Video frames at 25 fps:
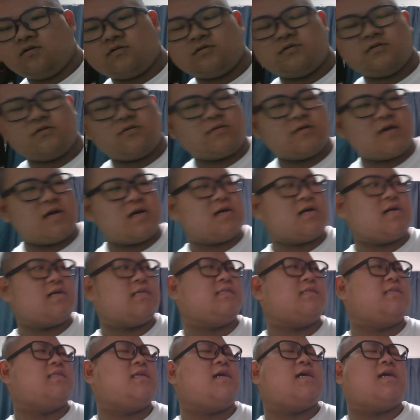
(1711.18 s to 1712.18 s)
くよく考え
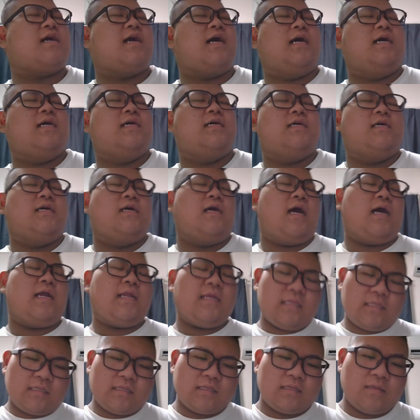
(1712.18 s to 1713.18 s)
てなんかあ
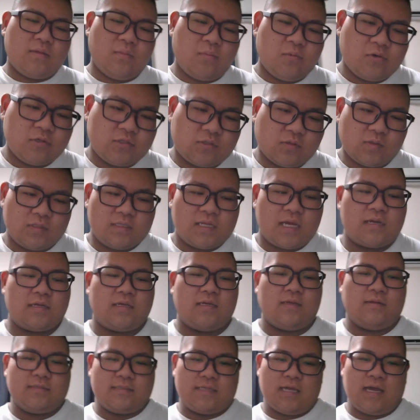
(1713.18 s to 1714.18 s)
れって思いそうになる
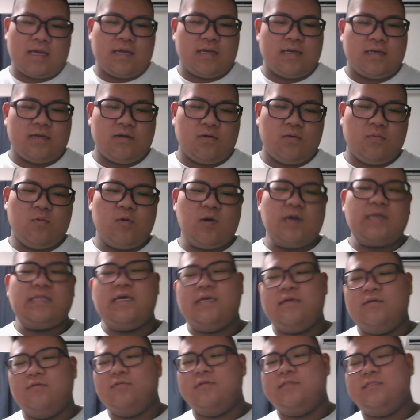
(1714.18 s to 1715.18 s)
けどさ思わな
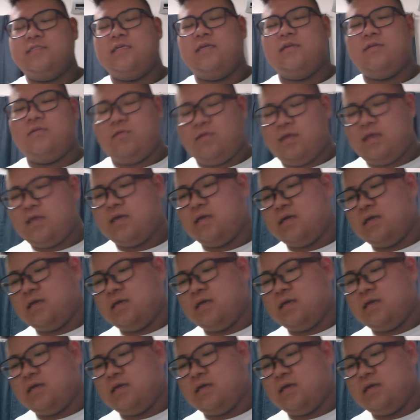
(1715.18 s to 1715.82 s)
いようにしてるよね